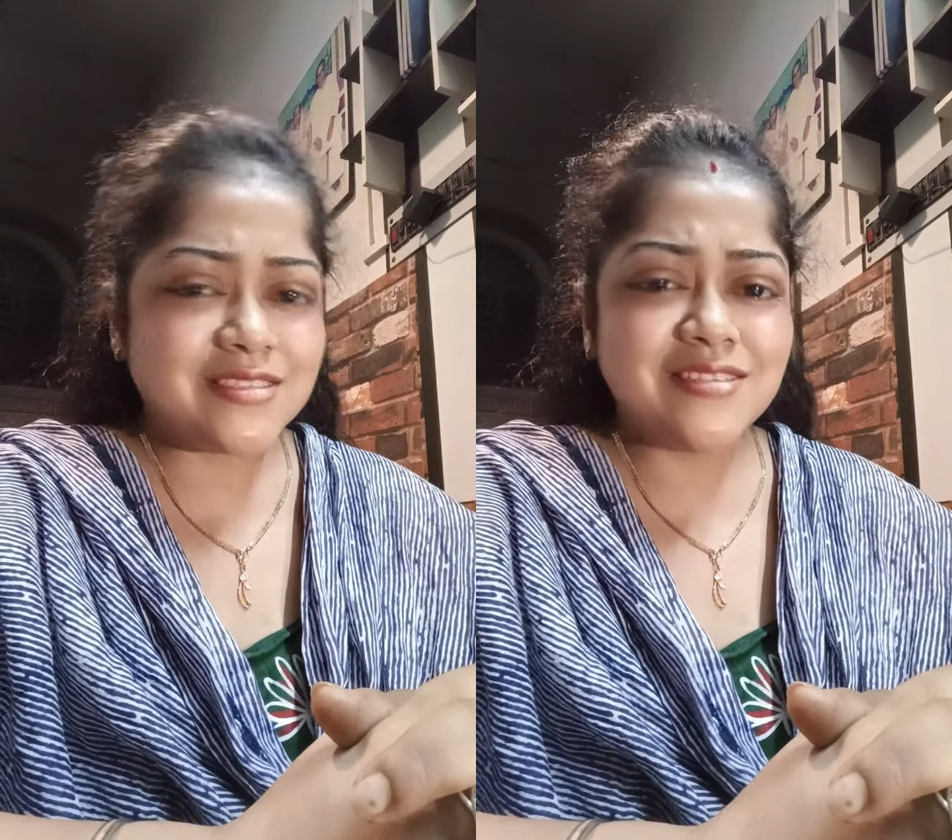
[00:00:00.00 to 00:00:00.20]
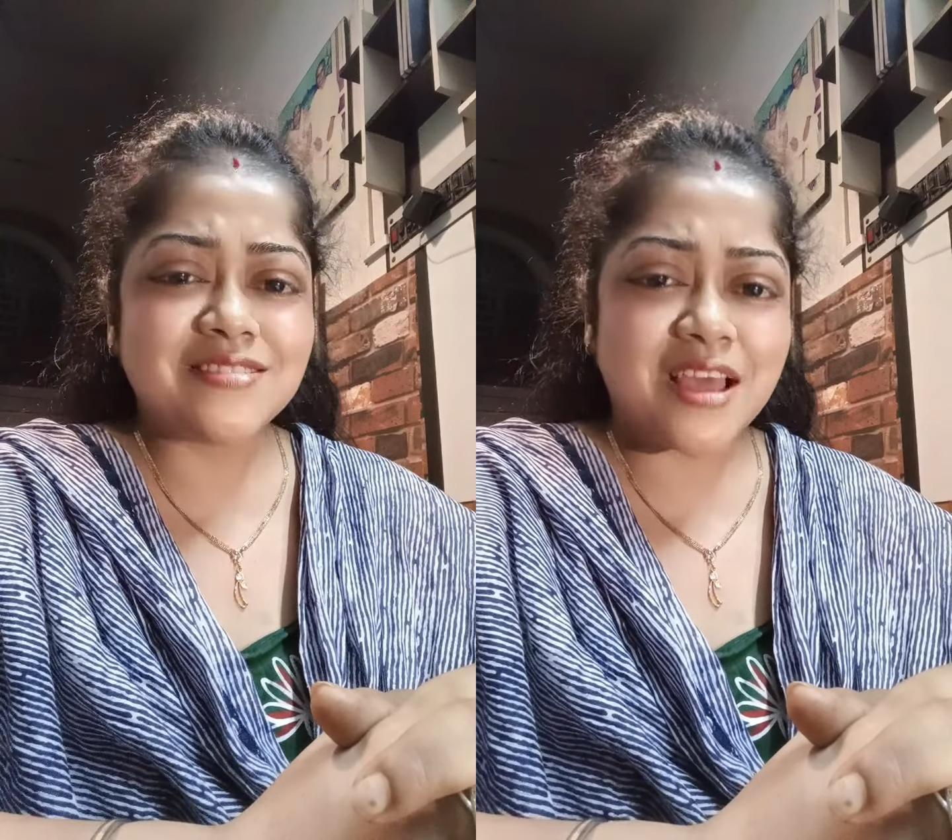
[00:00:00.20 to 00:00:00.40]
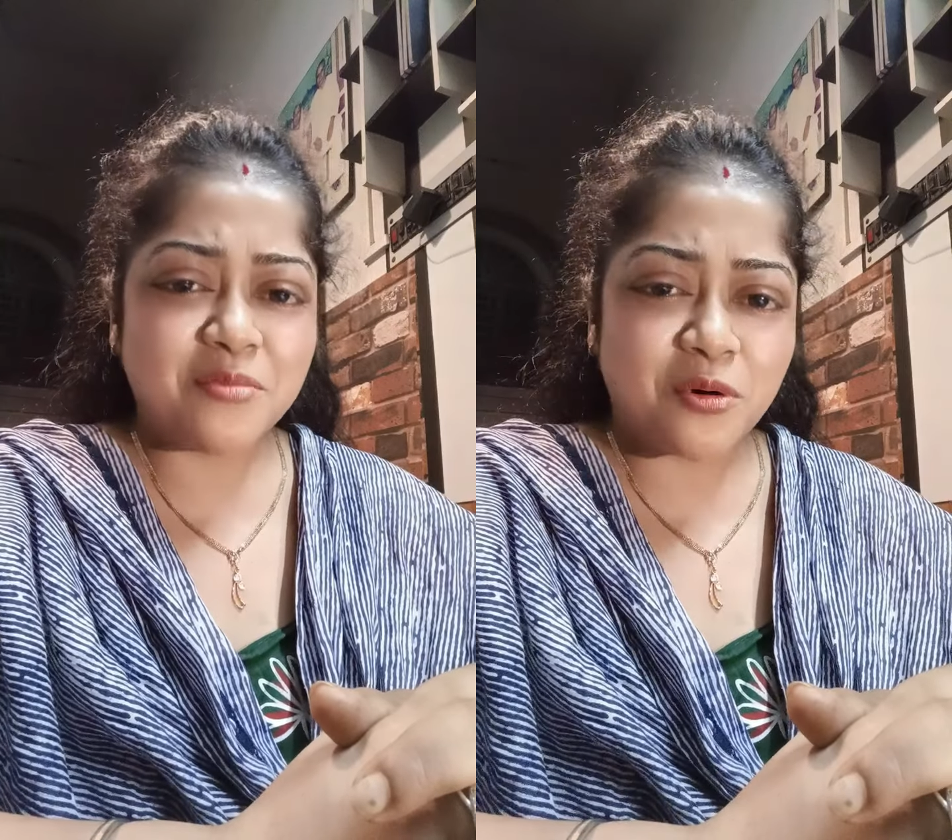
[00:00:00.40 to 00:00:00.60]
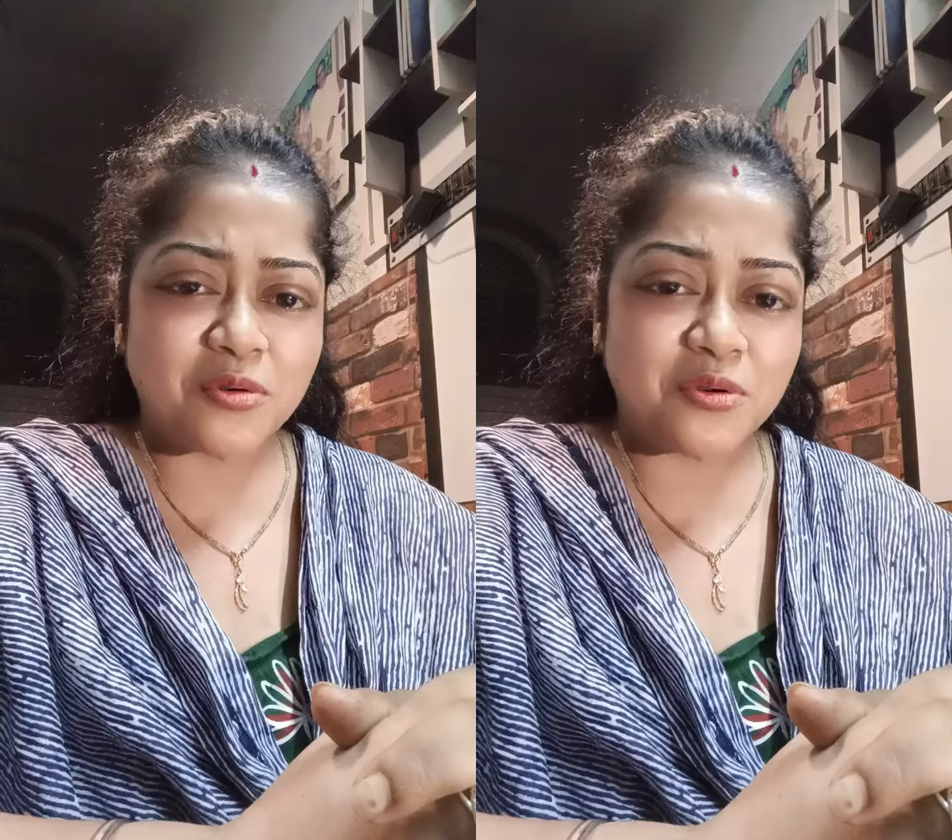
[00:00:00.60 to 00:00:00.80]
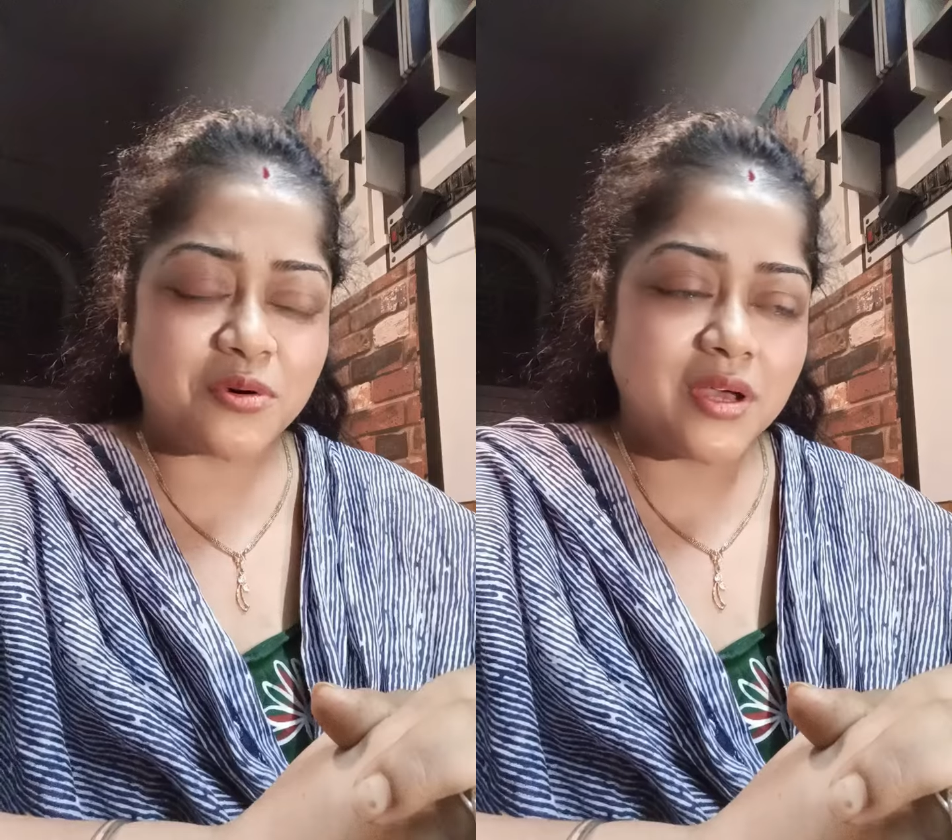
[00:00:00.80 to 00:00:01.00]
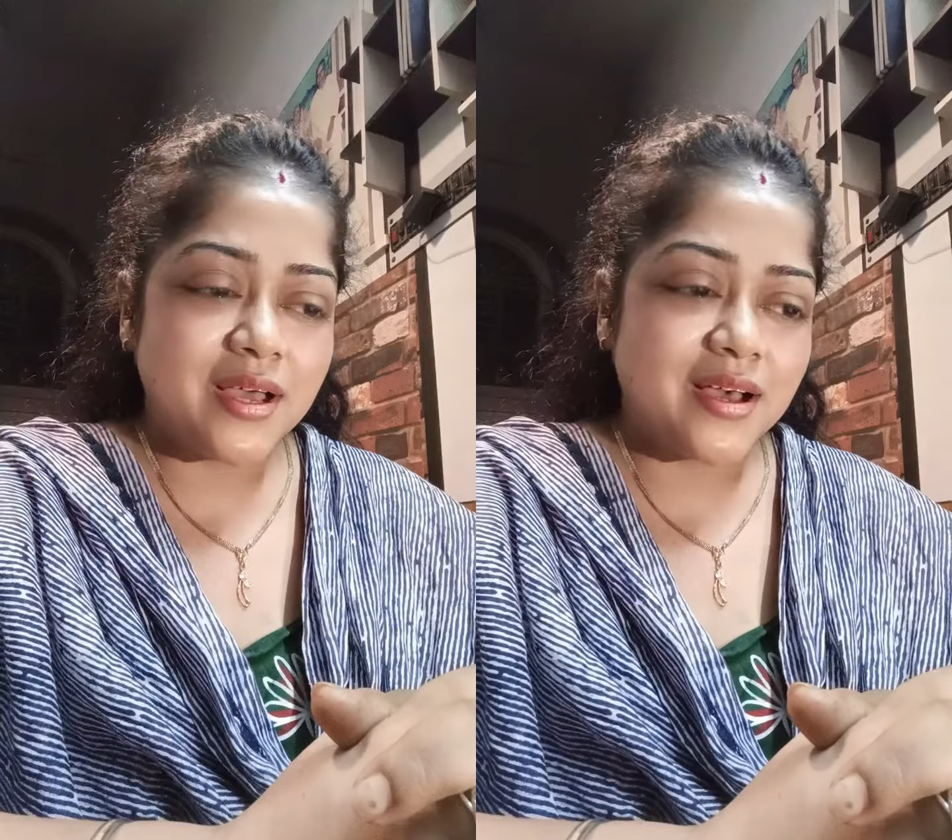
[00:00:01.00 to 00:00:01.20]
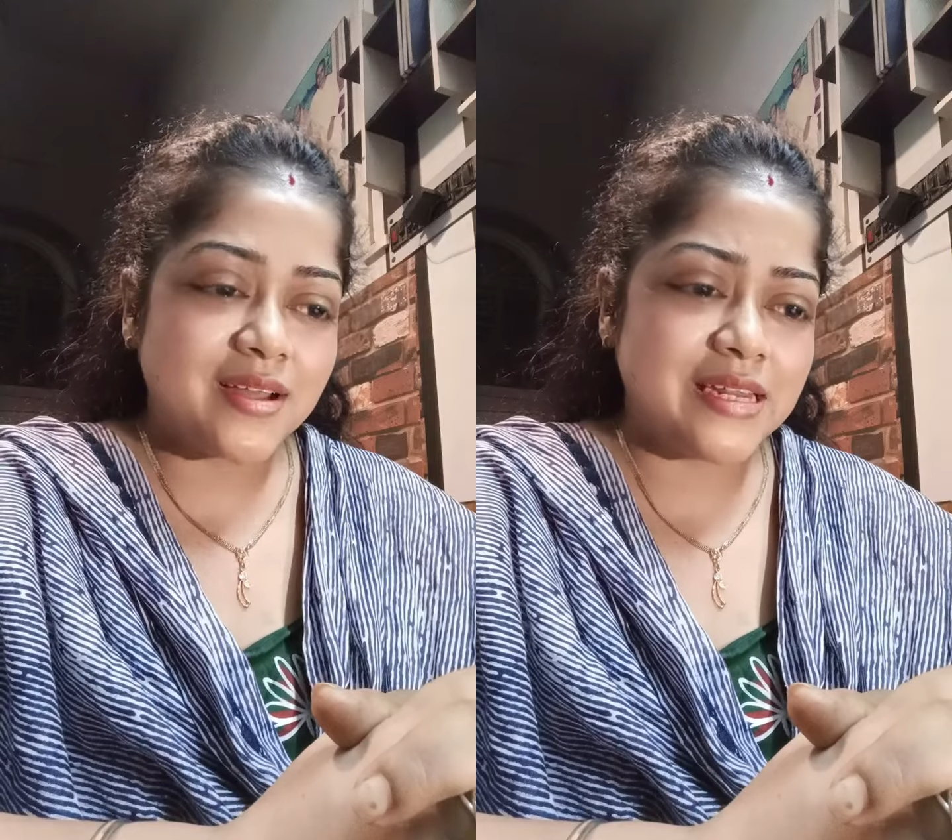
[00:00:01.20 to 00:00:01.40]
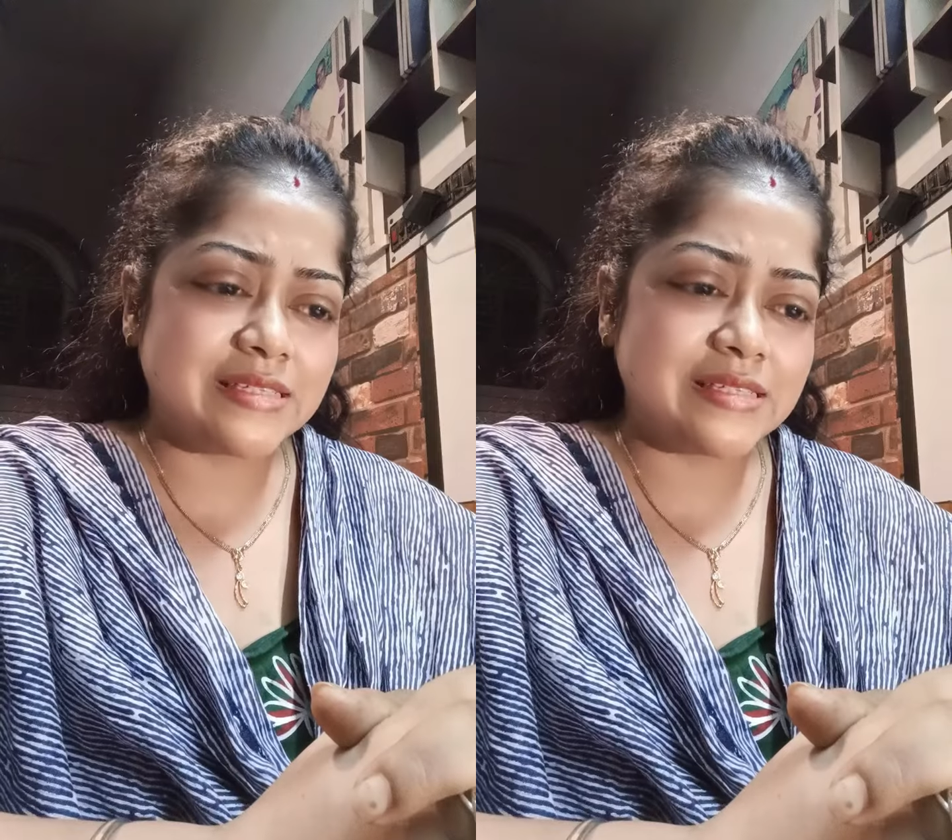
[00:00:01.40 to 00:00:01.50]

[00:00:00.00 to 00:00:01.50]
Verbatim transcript: চিন্তায় মগ্ন আর